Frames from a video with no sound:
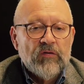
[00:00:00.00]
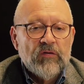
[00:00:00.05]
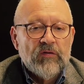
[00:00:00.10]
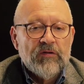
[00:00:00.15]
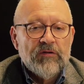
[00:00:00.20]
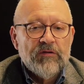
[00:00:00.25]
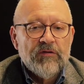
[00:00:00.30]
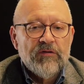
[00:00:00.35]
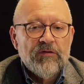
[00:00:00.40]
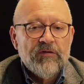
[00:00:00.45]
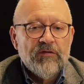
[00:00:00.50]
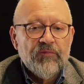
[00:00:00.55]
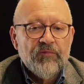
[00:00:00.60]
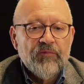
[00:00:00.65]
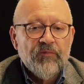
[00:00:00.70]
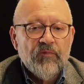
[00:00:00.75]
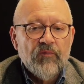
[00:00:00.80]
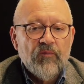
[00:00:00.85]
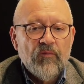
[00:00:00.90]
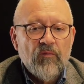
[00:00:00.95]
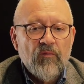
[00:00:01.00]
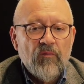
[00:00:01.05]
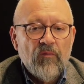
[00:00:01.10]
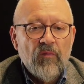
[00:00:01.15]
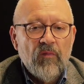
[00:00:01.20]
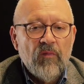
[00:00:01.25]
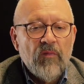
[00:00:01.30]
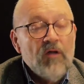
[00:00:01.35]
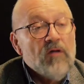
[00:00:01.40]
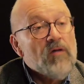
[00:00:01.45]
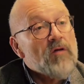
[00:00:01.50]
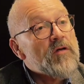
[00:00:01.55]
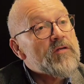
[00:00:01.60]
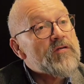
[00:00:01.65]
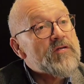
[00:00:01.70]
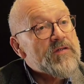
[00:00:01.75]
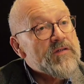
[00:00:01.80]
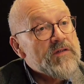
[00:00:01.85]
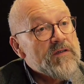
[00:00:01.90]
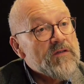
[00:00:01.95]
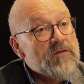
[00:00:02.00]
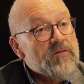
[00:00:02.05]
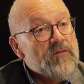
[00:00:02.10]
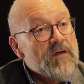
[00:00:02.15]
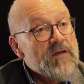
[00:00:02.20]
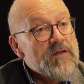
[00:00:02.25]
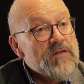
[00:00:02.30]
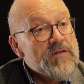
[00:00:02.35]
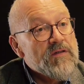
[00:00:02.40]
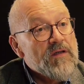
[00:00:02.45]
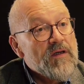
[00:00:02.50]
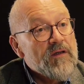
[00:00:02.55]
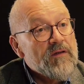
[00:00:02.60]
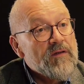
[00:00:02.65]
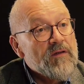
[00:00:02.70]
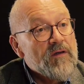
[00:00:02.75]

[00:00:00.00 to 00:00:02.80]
Und ähm, die deutsche Sichtweise hat